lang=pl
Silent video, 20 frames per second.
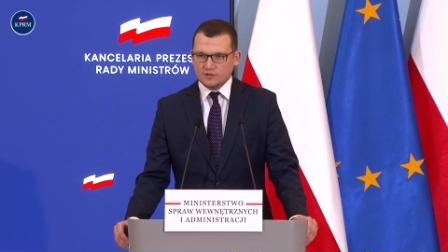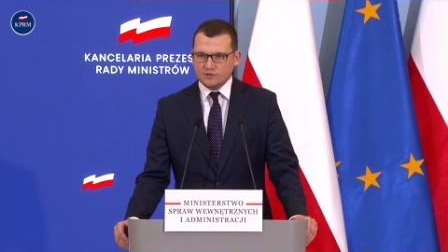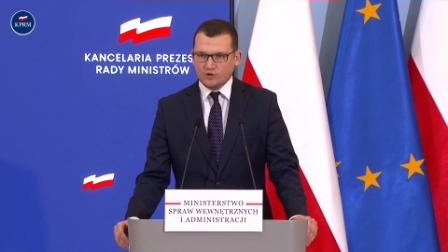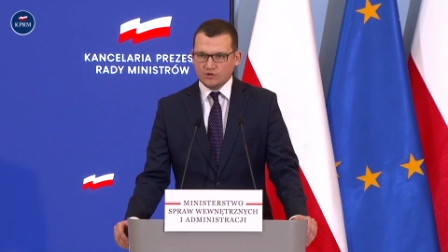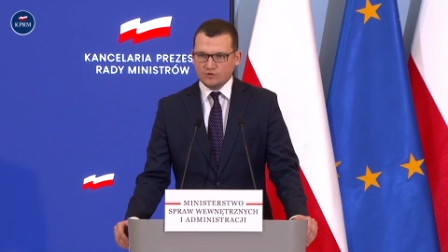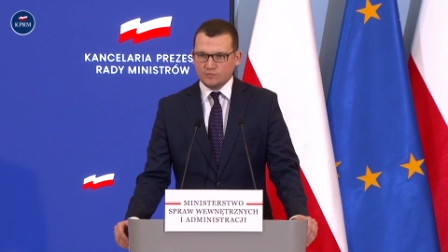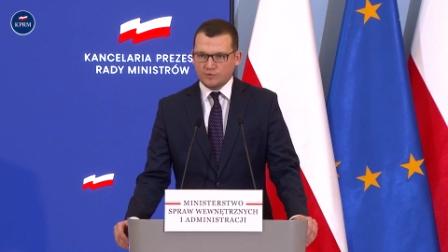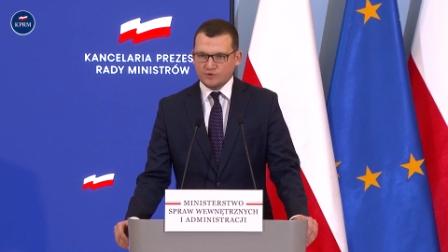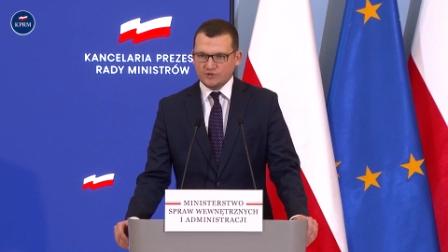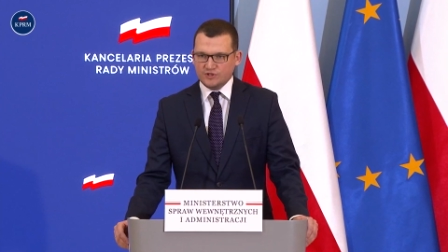
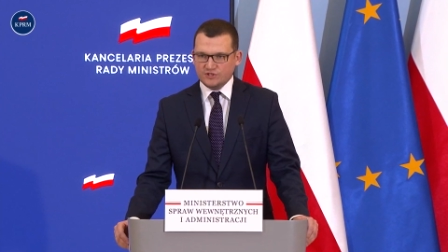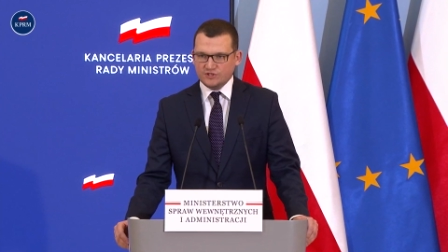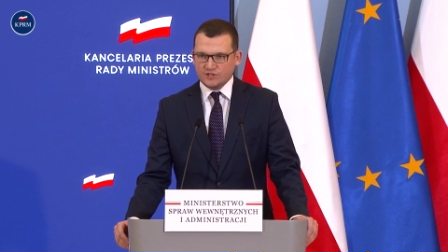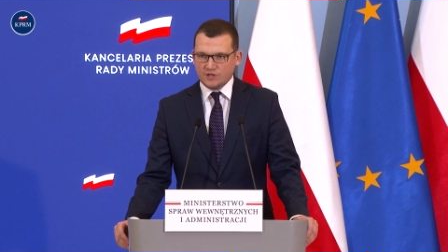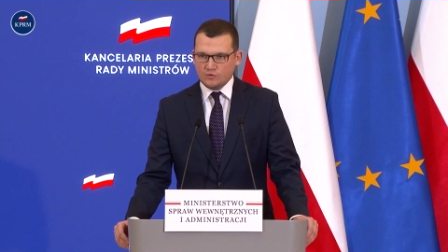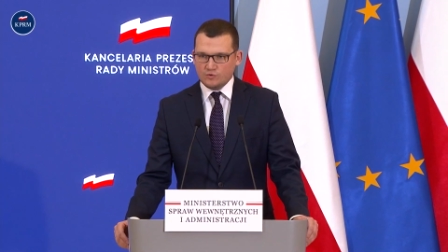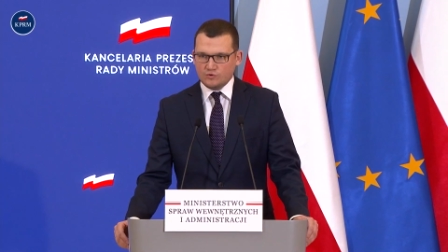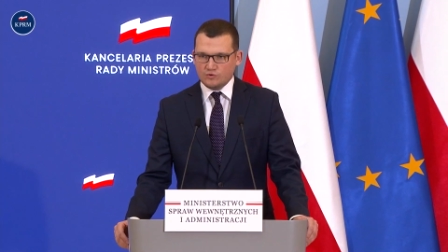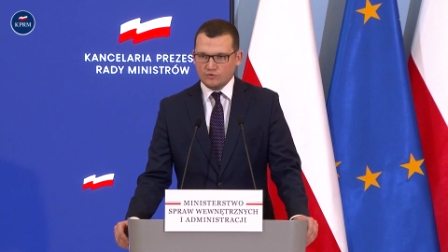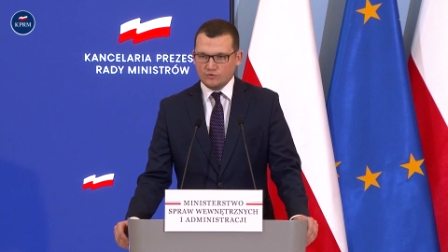od
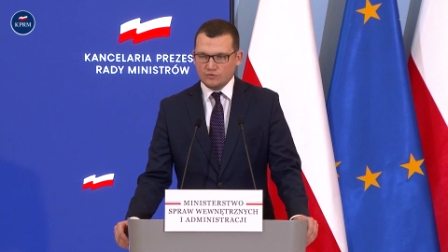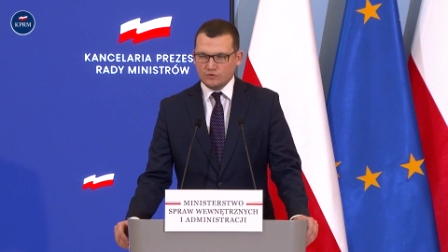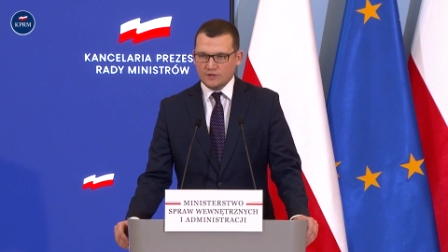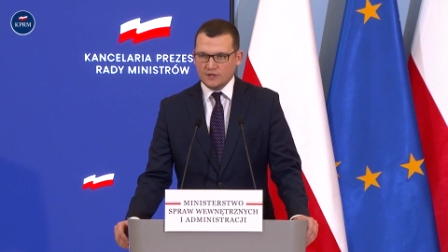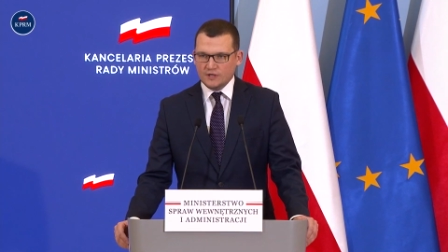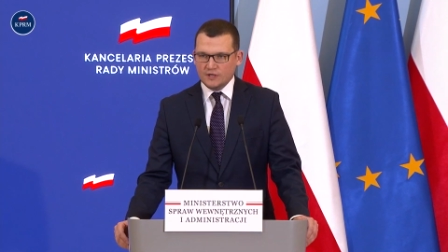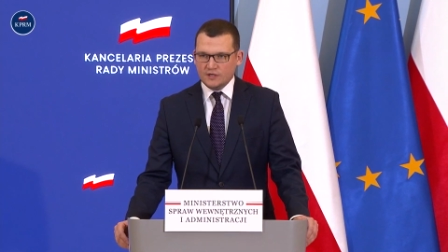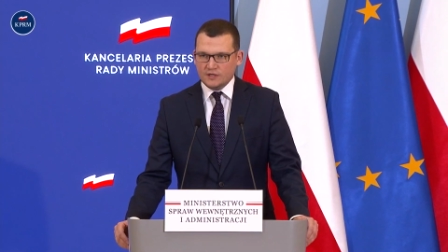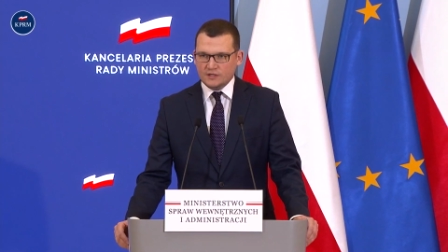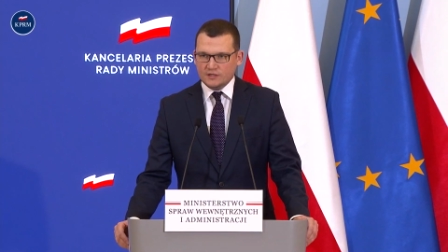poniedziałku
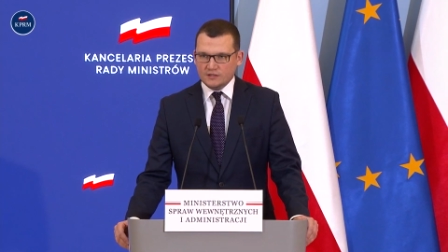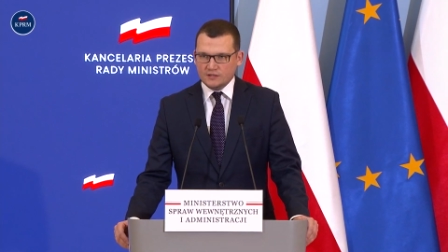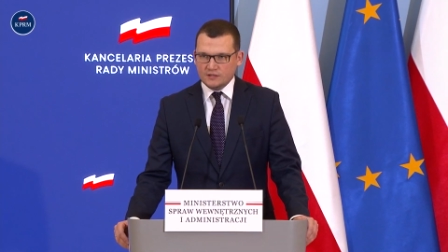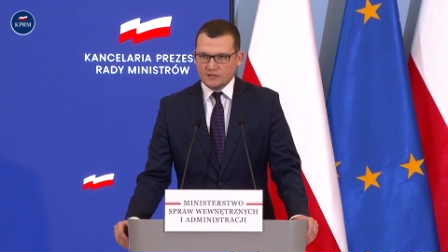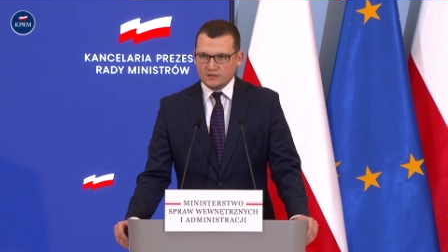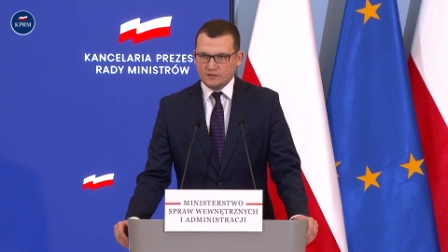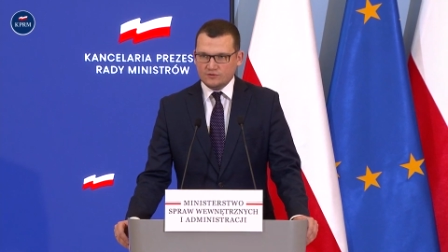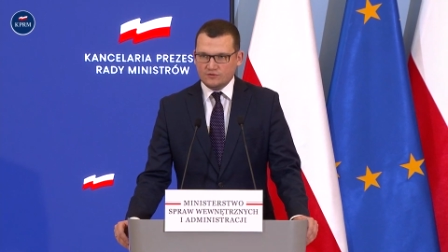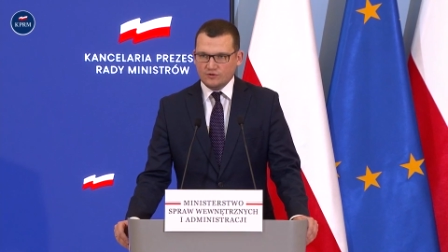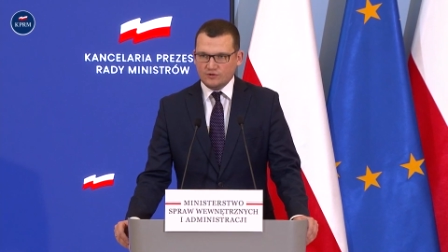
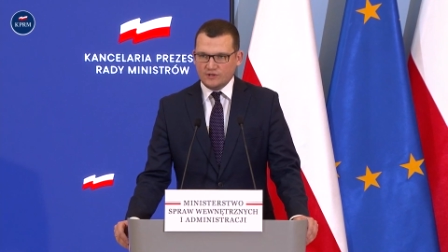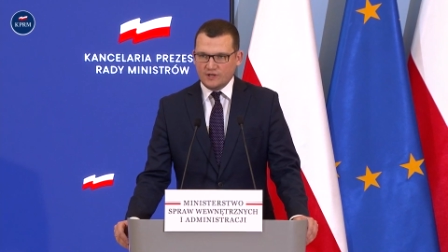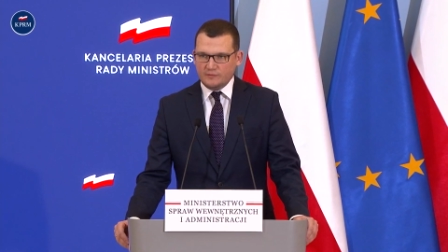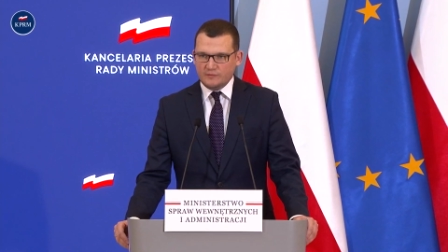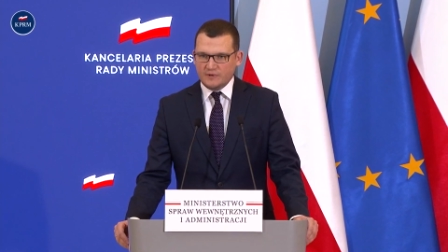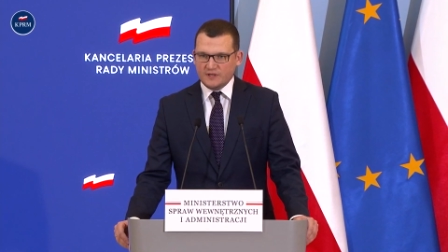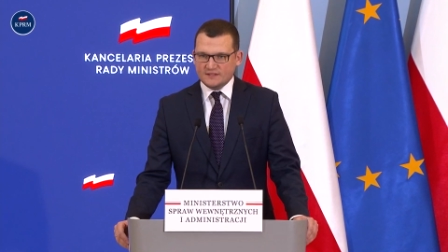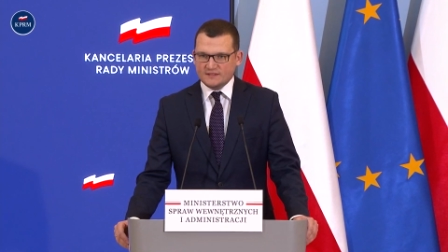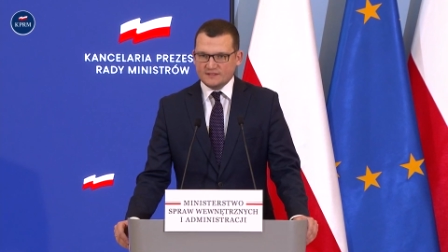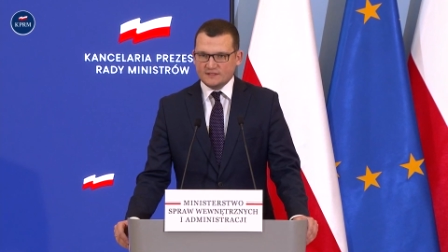do
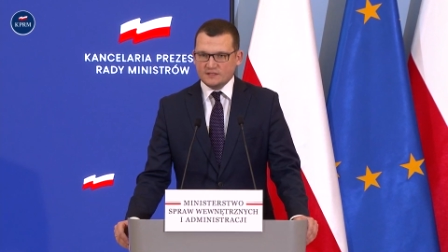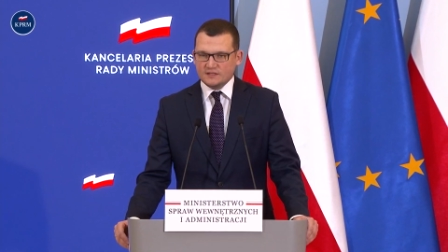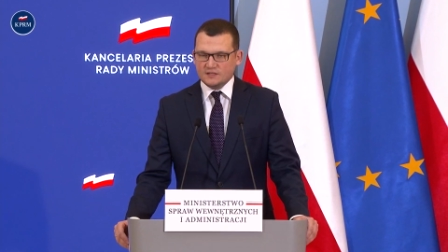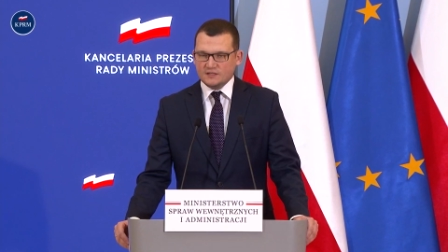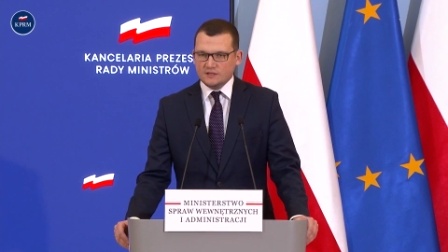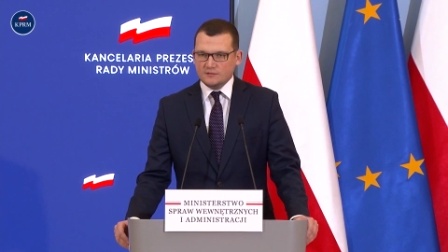Niemiec.